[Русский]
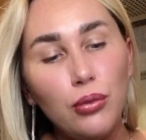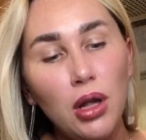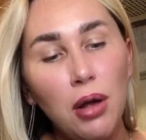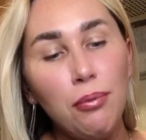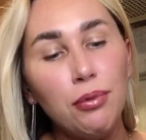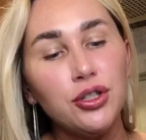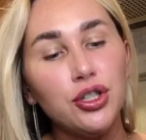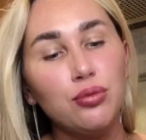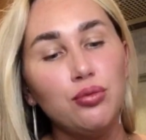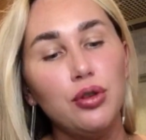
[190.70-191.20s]

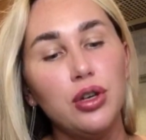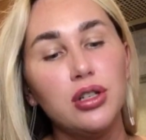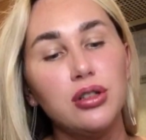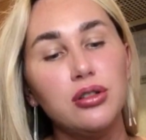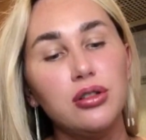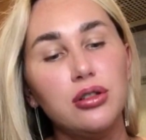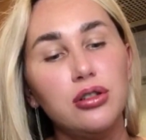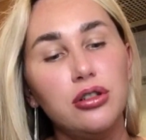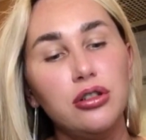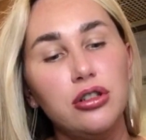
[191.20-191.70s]
Почему я
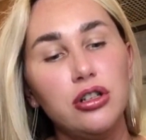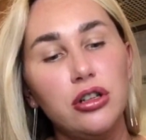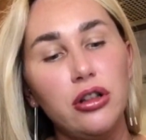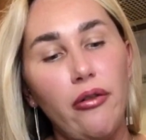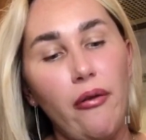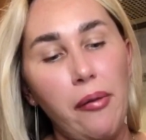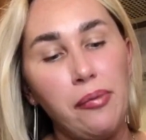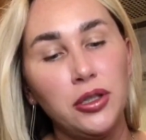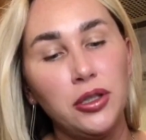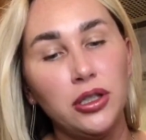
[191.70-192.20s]
соединила
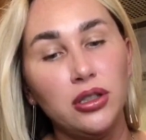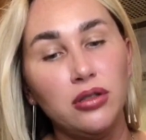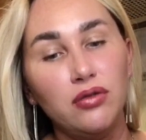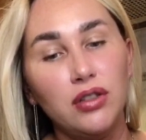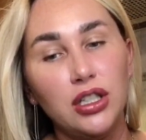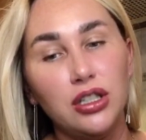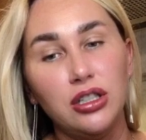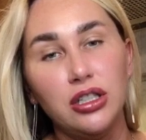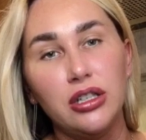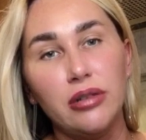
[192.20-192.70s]
вообще две
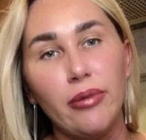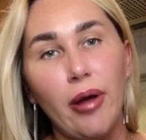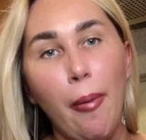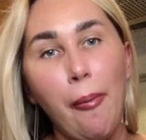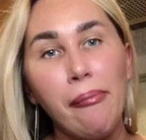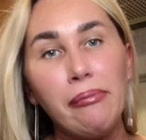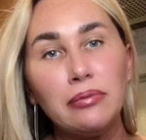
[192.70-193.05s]
темы?